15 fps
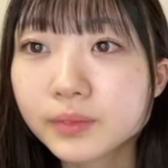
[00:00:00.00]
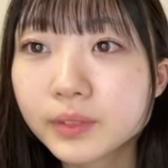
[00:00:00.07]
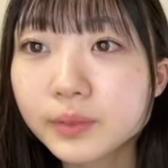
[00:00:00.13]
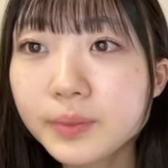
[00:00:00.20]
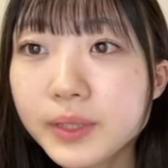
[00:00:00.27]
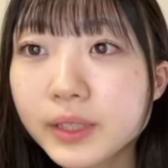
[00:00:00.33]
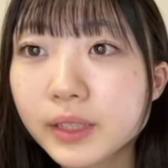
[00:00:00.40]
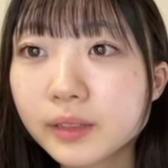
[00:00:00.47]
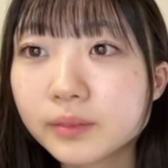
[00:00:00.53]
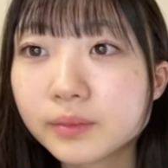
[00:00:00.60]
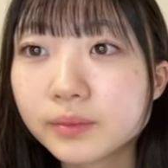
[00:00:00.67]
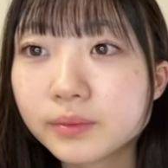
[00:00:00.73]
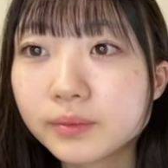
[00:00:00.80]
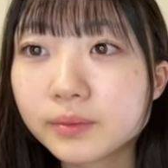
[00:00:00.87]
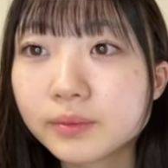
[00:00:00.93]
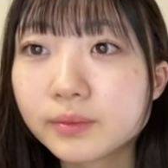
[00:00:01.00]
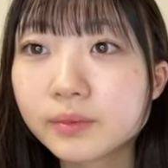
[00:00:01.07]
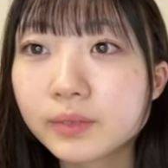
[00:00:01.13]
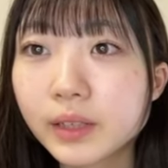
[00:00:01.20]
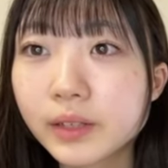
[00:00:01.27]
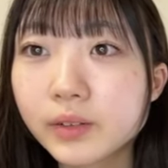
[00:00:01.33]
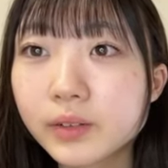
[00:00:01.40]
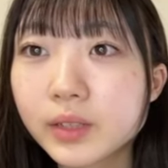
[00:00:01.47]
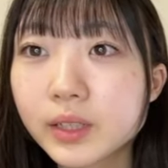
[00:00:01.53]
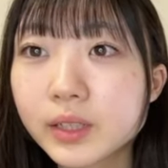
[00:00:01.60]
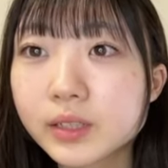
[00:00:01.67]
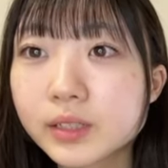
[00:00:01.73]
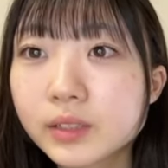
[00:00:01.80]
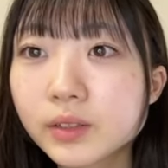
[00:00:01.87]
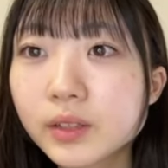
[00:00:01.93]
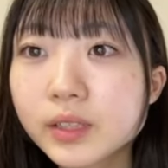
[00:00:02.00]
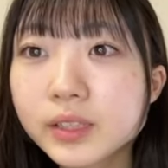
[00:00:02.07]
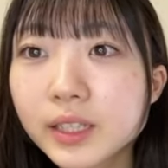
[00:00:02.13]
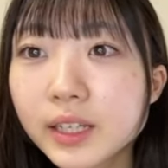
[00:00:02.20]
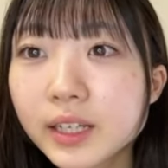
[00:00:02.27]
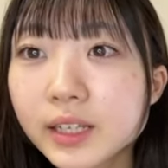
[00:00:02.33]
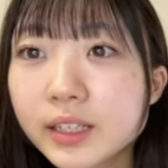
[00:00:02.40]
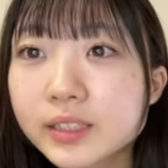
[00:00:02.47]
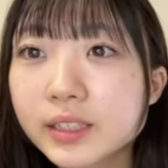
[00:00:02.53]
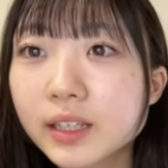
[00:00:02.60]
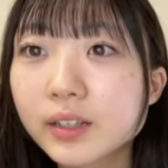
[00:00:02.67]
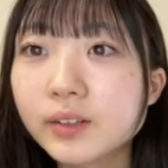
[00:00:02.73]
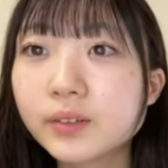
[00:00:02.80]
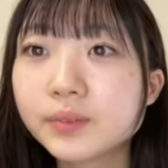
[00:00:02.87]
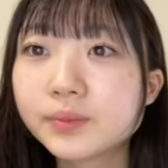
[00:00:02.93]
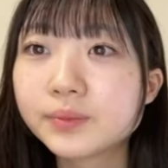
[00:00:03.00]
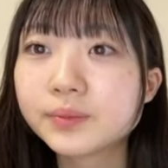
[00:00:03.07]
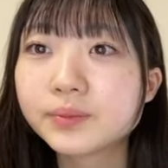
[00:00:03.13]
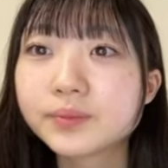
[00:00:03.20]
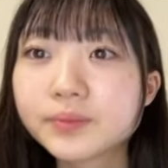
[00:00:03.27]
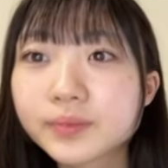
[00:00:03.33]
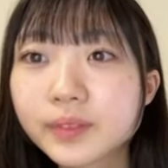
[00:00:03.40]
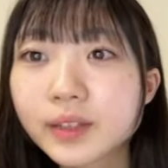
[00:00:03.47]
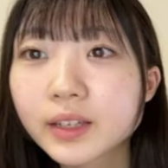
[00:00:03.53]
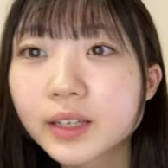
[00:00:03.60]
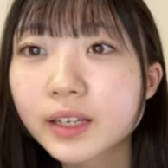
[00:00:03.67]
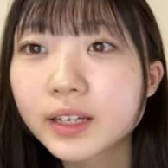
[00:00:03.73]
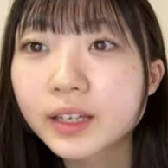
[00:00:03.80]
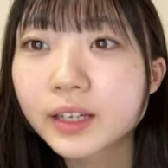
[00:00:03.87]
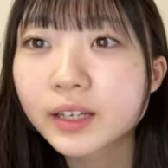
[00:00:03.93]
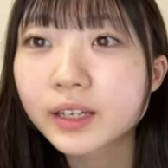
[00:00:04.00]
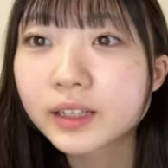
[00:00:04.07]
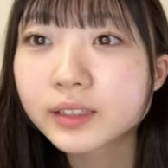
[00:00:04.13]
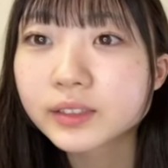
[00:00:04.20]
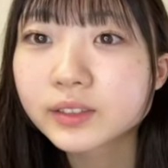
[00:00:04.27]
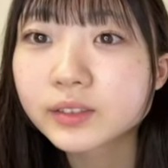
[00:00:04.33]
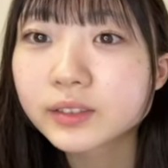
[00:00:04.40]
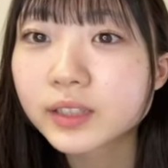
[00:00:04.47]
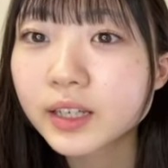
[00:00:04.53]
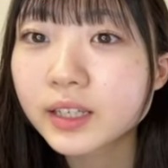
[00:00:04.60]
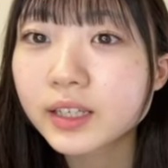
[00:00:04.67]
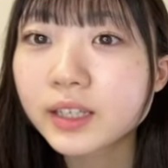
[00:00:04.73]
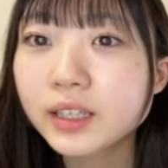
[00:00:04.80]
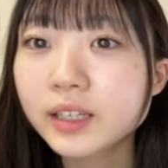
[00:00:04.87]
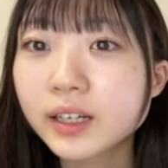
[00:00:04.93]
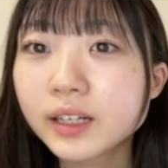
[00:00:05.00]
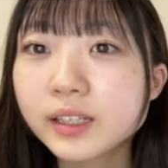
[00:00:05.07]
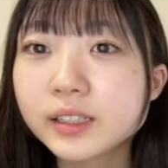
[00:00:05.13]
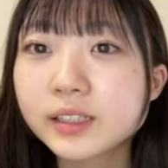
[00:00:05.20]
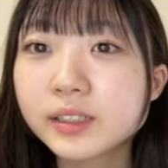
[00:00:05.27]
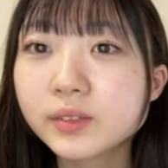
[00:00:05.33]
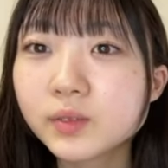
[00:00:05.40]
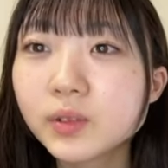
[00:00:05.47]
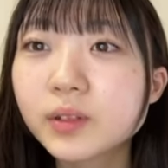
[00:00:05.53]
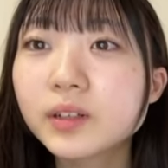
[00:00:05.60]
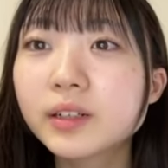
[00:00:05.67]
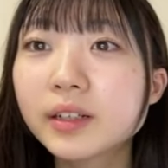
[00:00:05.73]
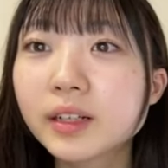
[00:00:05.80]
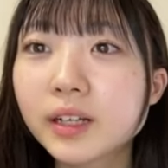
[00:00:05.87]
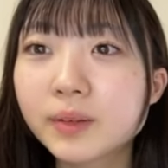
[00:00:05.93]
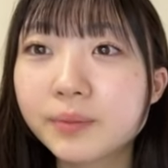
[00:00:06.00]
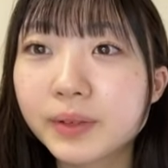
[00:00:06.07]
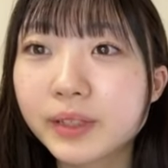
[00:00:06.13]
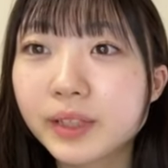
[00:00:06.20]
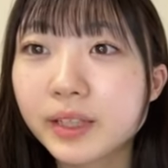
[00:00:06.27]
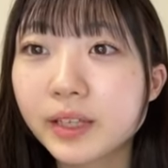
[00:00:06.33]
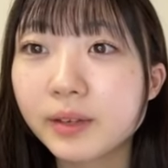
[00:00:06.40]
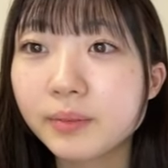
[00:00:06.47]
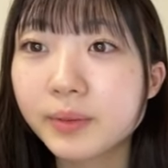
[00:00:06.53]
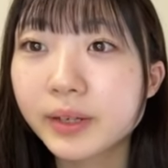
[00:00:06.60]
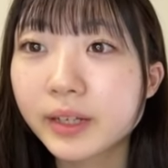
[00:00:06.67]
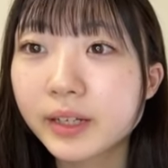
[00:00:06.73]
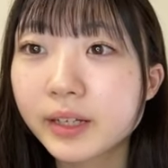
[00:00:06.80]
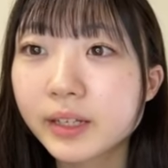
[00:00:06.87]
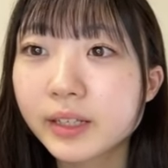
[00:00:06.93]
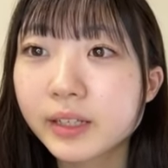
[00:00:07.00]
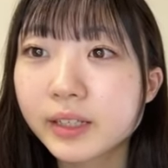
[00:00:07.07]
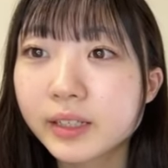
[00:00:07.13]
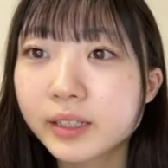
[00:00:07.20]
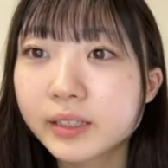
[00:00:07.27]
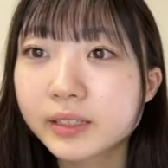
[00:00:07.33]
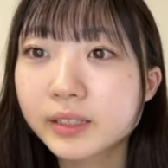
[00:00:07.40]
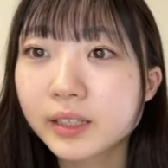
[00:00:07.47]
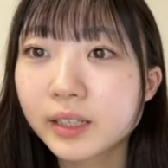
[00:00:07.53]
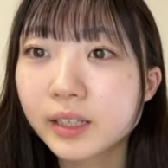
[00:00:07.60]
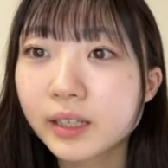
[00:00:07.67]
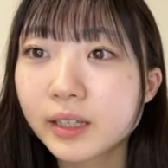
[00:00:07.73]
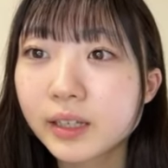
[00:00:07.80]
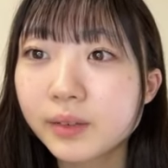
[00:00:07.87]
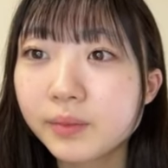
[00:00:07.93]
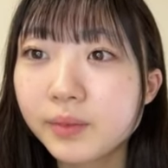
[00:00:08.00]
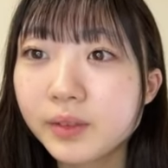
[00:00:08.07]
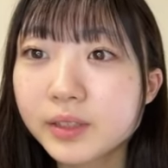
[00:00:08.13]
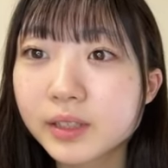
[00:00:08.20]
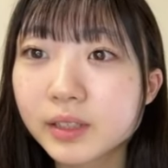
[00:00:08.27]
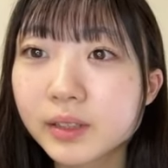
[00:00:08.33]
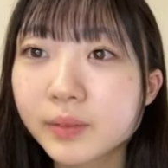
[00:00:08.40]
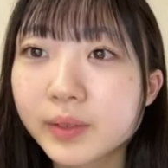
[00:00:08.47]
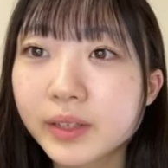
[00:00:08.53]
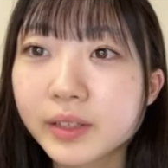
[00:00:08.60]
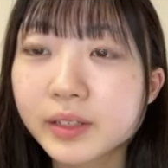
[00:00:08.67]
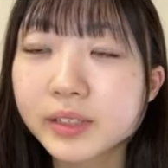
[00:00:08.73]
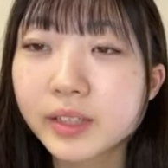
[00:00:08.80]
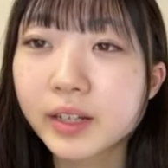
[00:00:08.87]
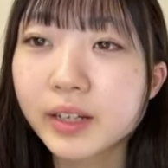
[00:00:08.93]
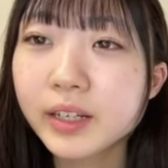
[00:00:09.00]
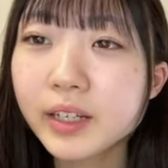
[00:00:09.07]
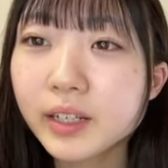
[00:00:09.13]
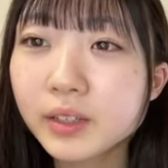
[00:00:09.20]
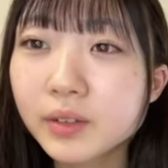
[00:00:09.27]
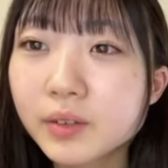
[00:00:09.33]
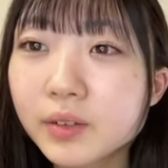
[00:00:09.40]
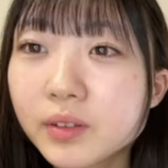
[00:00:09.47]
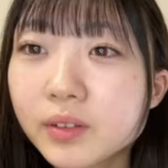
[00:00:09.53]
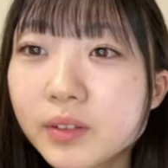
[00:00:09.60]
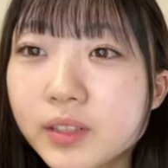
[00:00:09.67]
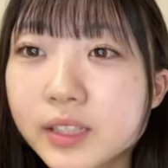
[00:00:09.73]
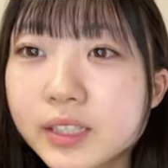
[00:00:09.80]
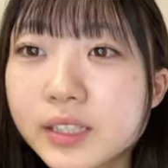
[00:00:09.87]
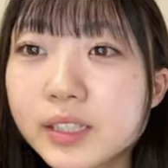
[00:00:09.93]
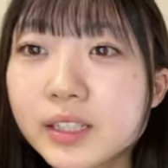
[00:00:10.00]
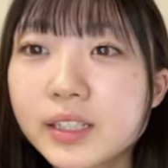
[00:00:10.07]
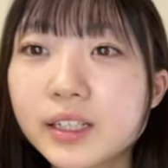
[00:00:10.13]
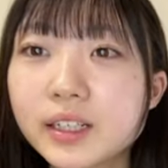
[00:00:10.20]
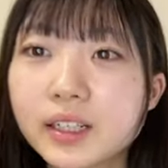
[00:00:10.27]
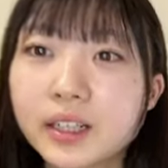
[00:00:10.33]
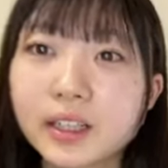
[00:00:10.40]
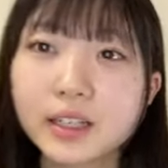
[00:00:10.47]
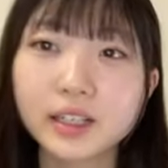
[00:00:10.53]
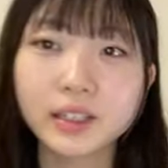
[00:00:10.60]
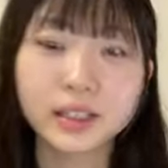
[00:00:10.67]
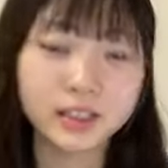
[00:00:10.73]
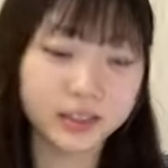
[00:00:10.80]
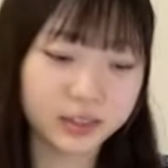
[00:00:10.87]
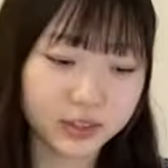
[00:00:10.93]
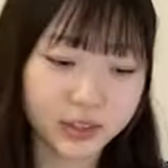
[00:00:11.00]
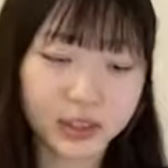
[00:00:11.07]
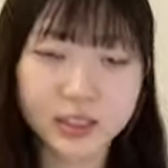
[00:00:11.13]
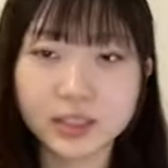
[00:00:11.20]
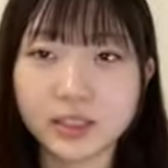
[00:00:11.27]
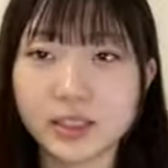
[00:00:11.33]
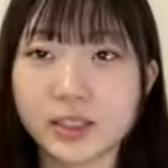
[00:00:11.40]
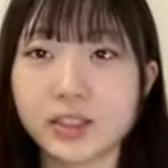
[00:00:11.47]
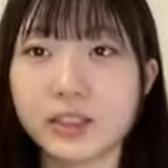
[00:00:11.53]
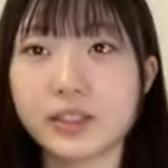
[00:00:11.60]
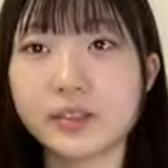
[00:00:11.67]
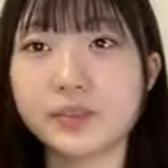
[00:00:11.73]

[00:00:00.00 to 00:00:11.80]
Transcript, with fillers: つみーたん早起きです初見じゃないですけどそう最近配信を頑張っていますみーちゃんのために早くしてありがとう嬉しいそうですね